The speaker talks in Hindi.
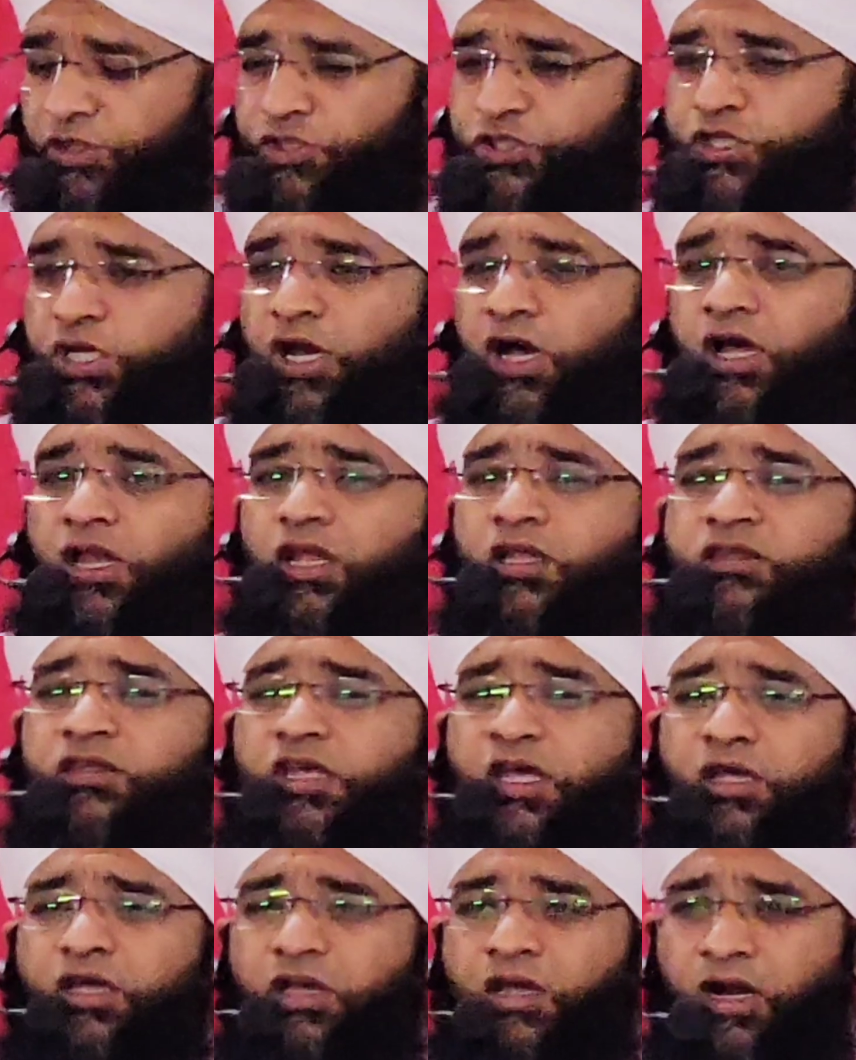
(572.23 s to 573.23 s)
जिहालत
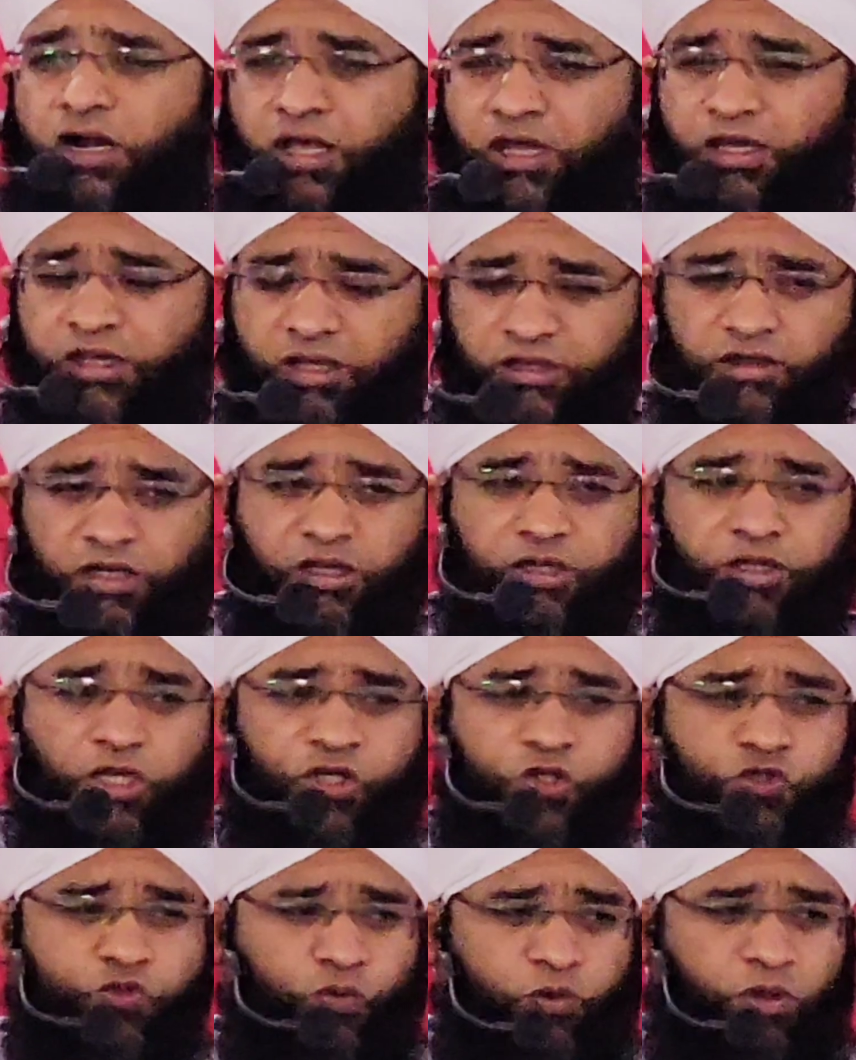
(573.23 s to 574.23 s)
के गढ़े के अंदर
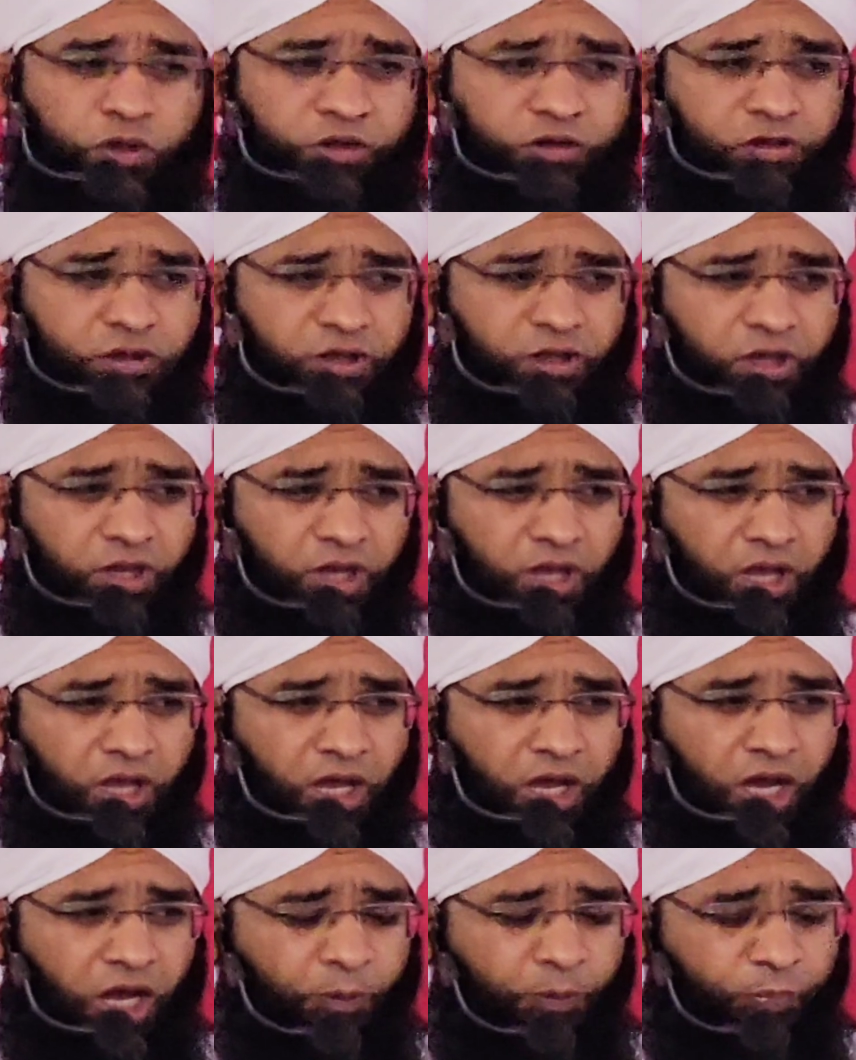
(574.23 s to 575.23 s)
गिर चुकी थी
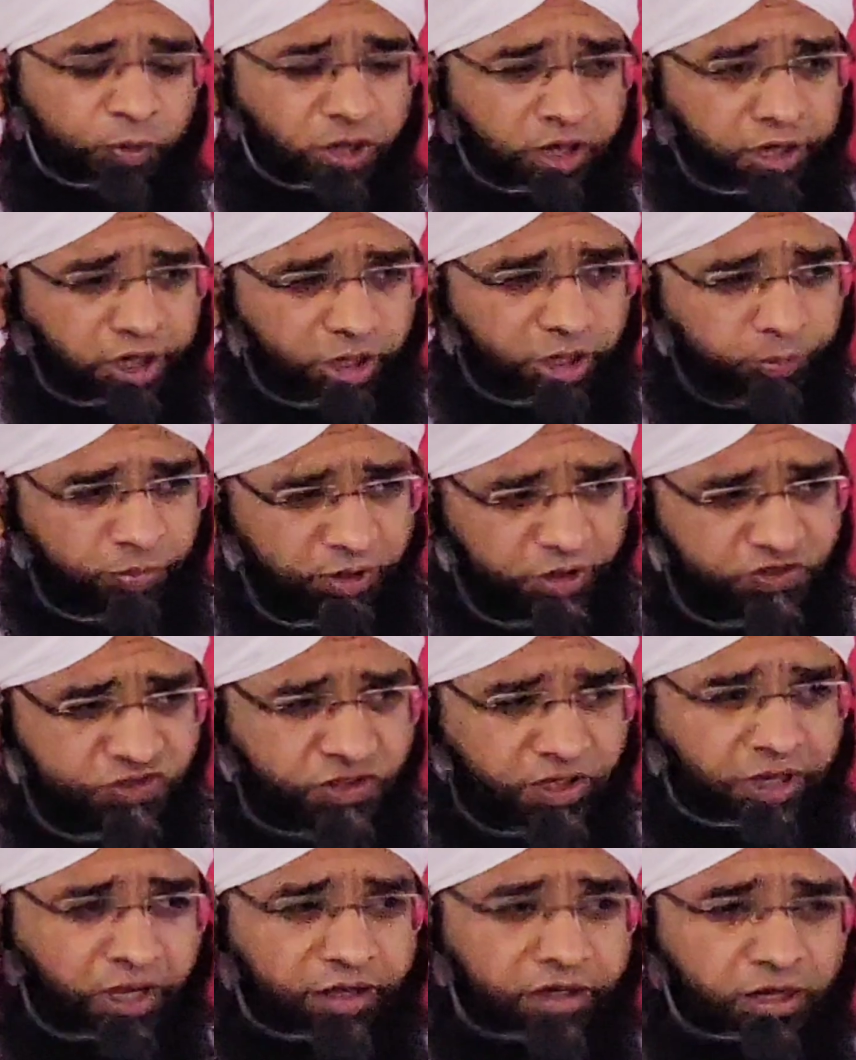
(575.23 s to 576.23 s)
अपने नबी से
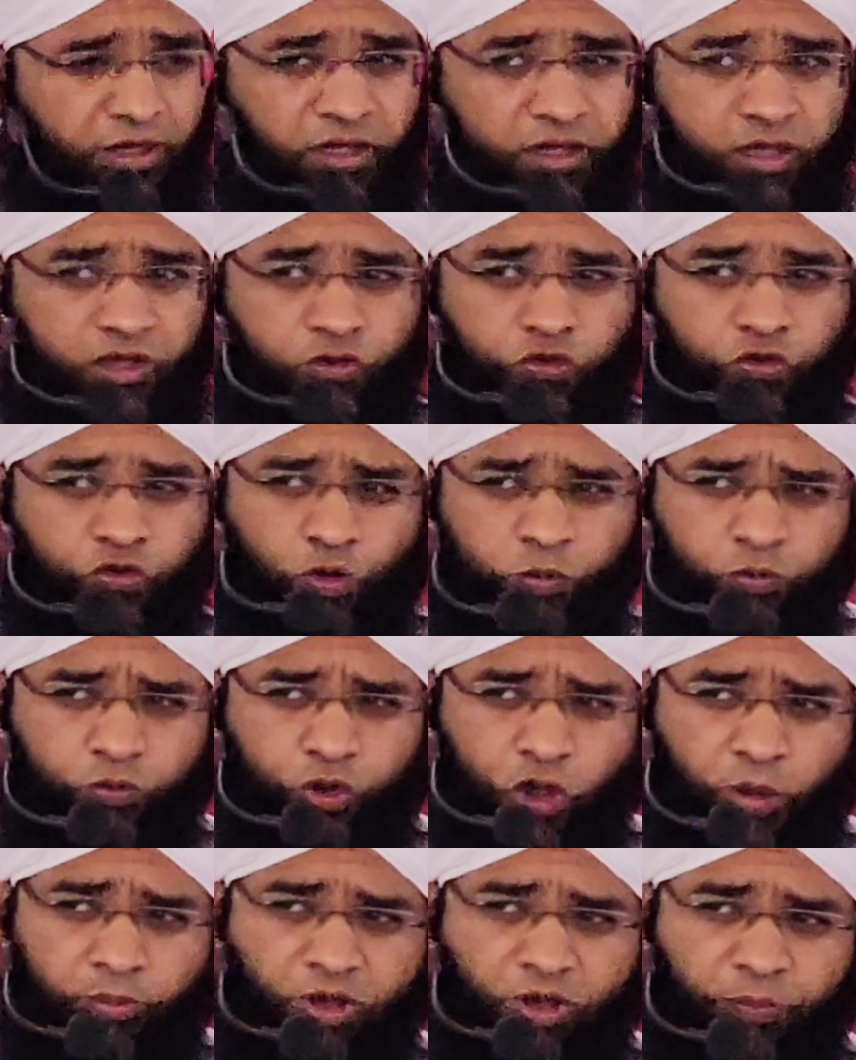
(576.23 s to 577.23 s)
कहने लगी तुम तो
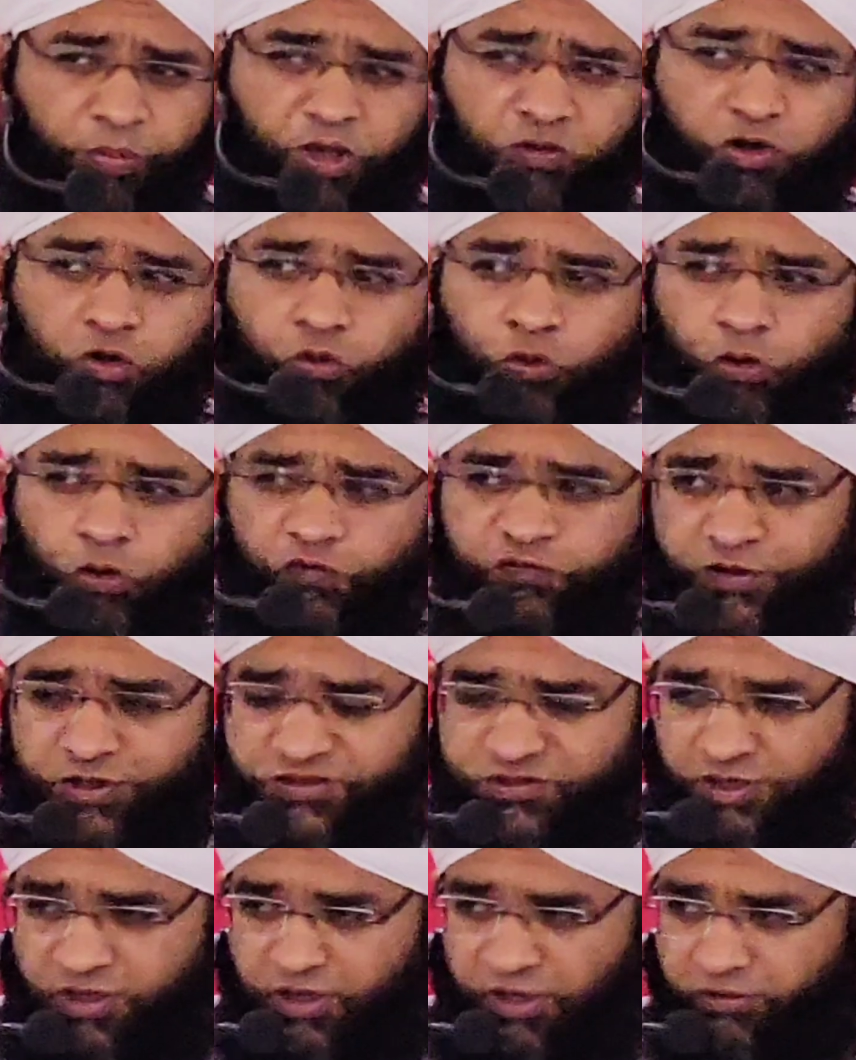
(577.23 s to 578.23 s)
हमें बेवकूफ़
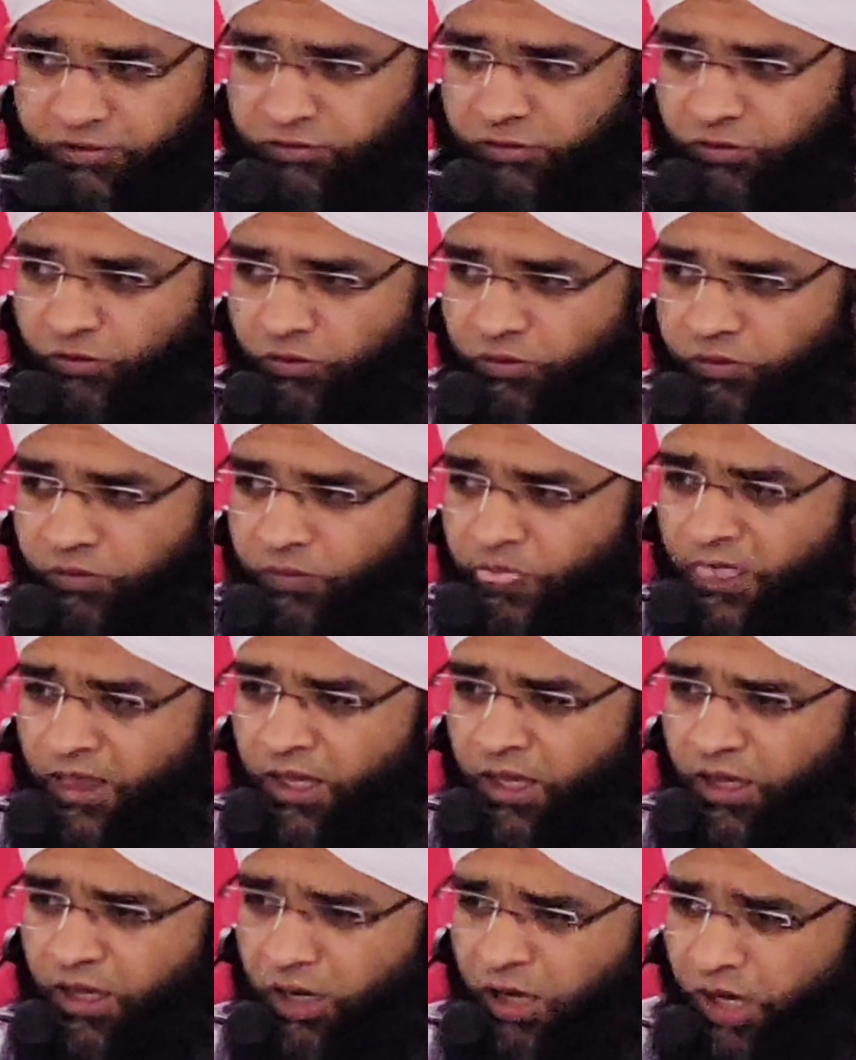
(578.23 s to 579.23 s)
नज़र आते हो
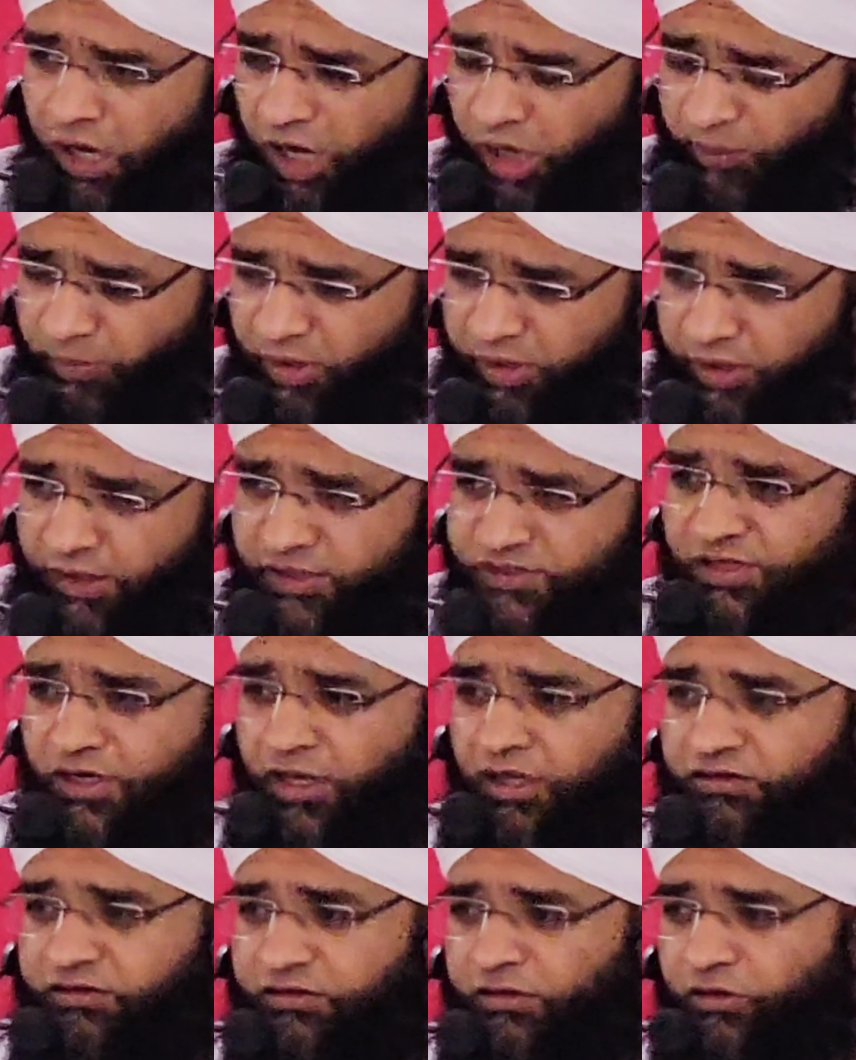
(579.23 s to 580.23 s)
अहमक नज़र
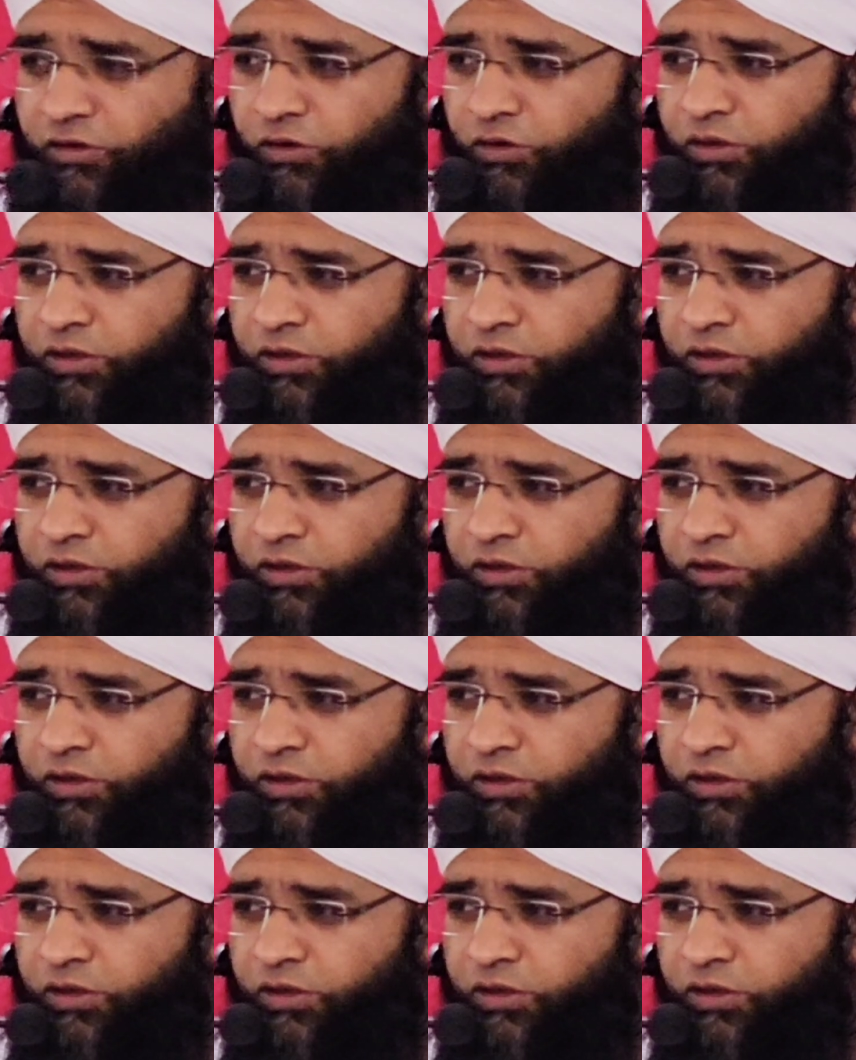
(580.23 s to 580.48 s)
आते हो